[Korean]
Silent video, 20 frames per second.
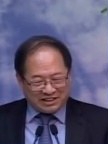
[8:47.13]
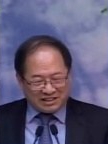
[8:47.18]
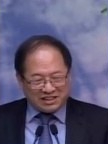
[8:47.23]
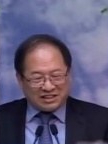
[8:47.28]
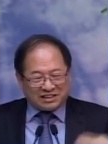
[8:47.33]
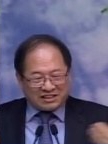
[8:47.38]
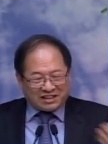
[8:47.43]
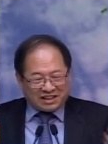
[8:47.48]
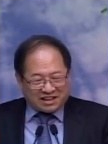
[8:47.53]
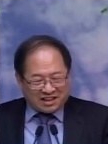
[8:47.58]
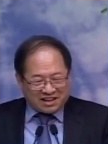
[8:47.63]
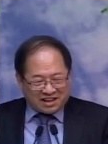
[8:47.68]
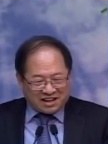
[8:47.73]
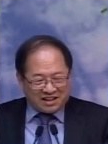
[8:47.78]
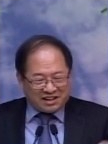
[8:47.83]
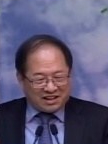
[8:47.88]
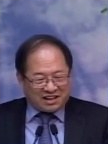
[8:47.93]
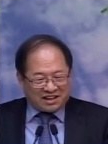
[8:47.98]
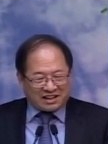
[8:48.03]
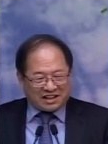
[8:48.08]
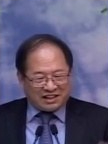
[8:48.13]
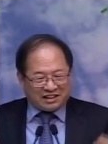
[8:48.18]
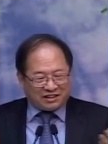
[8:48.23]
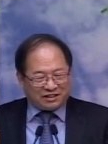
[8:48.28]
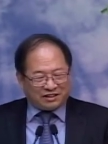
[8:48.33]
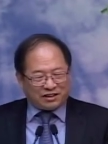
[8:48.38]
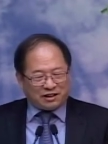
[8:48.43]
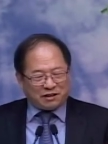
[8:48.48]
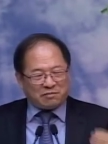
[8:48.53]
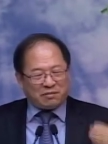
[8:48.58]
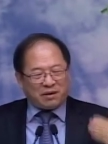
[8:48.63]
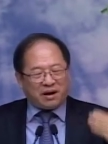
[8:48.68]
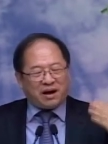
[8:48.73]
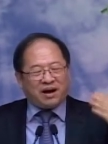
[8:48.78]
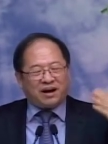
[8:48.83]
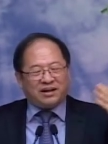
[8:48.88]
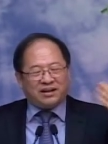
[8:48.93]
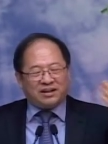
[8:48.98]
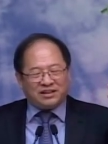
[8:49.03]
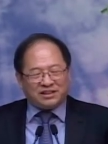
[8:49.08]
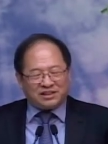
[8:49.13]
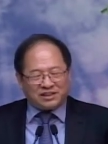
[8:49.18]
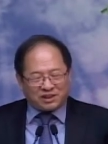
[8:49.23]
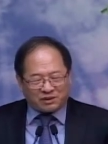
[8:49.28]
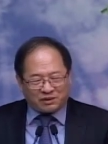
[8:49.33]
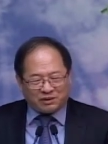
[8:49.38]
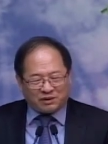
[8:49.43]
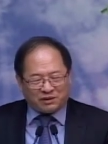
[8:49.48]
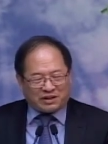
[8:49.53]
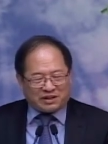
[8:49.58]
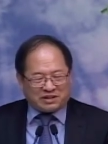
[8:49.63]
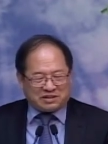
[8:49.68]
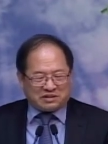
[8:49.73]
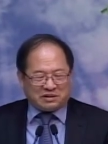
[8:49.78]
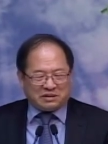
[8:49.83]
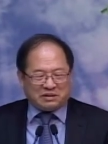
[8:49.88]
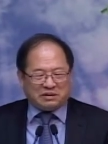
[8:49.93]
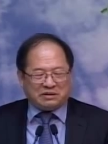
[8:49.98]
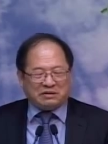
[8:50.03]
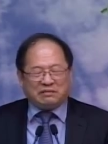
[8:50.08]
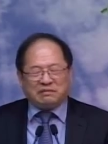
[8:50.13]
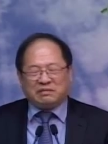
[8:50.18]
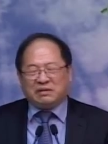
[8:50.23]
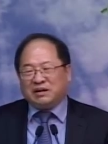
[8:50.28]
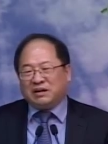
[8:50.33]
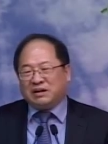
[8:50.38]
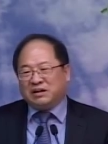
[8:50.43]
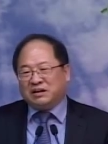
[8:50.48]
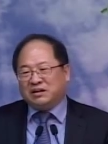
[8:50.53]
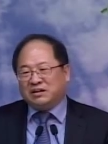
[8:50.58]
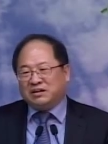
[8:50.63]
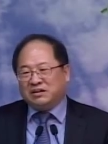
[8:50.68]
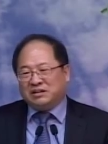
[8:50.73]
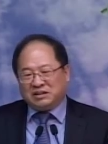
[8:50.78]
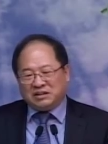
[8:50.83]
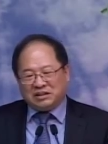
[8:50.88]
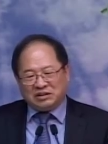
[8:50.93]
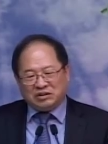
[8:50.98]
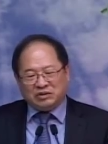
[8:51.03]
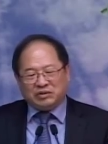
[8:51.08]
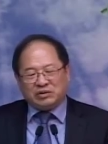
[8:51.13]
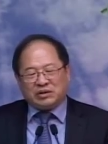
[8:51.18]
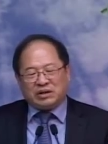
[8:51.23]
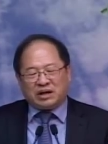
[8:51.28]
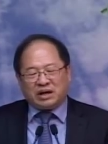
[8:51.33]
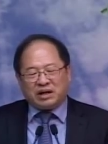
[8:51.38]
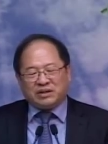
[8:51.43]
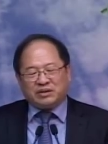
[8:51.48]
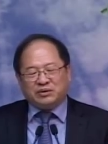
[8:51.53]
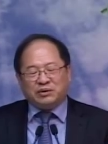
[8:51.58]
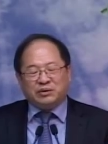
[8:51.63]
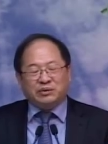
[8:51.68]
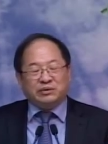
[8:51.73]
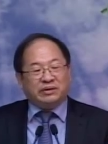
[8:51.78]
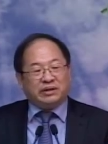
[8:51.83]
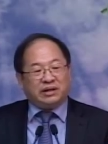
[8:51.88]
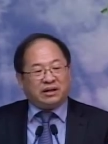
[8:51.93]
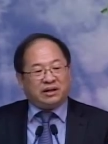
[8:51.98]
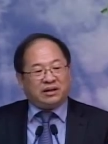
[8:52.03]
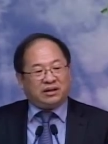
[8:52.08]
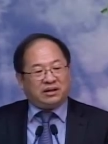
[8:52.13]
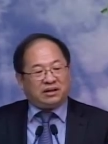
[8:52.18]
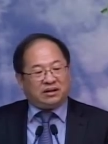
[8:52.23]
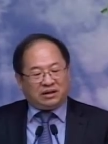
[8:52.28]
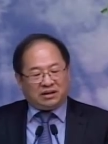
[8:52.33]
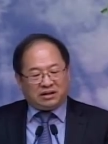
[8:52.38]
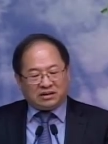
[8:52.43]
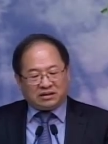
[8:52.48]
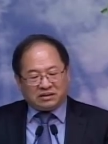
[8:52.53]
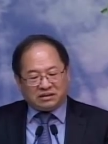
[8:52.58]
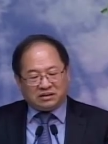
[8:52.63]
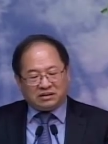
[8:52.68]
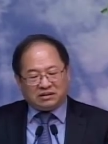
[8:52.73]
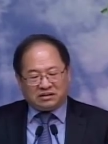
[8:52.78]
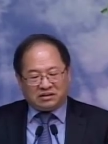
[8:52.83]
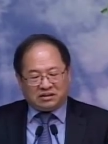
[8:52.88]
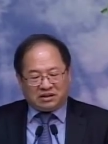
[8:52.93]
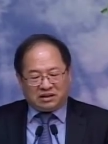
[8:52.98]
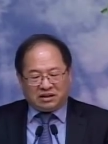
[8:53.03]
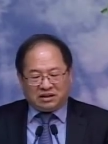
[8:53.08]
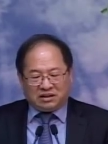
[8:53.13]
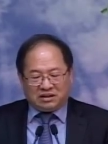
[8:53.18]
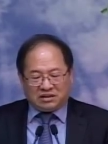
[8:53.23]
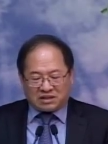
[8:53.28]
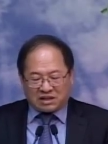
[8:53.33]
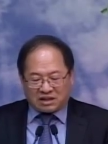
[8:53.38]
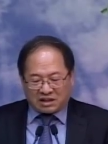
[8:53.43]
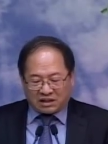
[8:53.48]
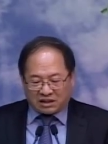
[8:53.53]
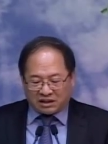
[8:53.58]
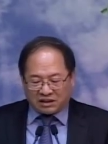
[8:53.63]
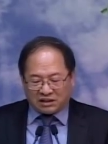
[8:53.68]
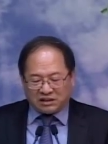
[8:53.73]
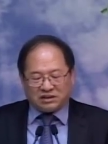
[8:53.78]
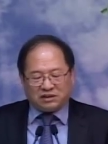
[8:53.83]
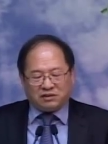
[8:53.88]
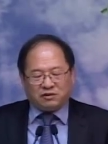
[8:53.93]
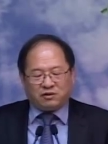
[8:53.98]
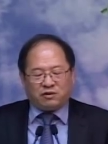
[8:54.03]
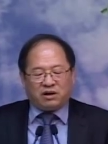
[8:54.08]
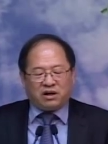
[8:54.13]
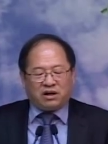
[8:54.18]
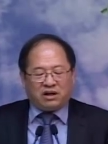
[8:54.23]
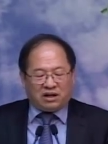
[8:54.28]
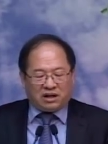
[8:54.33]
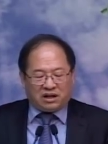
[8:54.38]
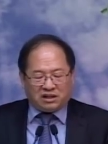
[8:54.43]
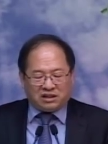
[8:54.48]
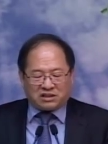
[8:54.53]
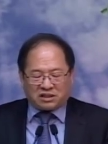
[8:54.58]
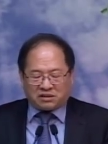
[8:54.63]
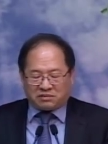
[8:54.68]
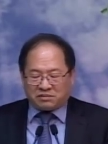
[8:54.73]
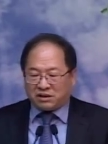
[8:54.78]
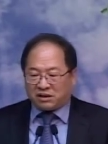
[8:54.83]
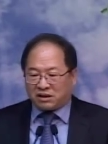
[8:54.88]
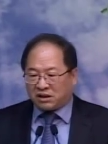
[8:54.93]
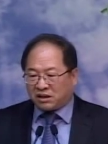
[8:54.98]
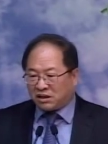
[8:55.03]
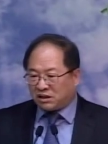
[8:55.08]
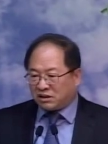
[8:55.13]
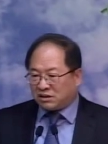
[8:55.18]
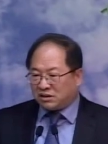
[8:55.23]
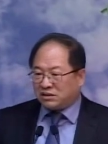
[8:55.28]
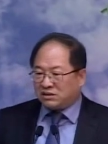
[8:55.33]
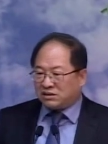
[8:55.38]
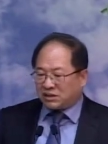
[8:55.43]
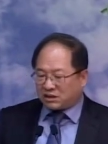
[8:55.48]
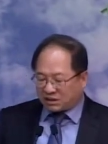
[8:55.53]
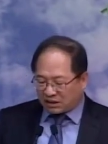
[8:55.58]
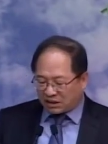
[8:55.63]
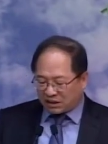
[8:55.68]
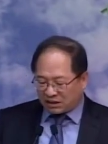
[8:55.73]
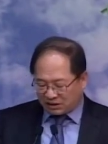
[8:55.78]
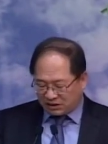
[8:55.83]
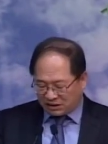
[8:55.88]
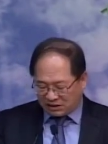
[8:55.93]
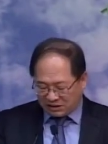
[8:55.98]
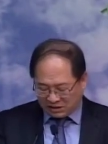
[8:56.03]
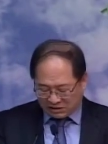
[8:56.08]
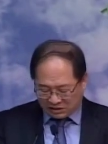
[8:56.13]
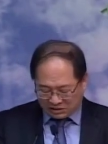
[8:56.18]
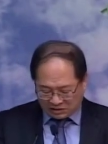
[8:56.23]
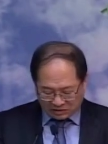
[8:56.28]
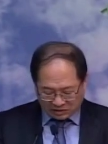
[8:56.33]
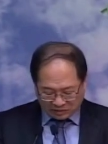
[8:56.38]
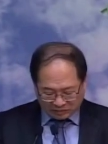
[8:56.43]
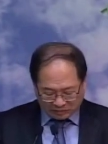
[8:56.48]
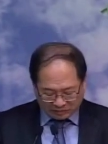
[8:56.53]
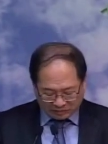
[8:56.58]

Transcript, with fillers: 이때 엘리야가 일어나 빨리 시골로 가서 네, 유대 한 동네에 그사가리아의 집과 엘리사벳에게 찾아갔다는 얘기죠.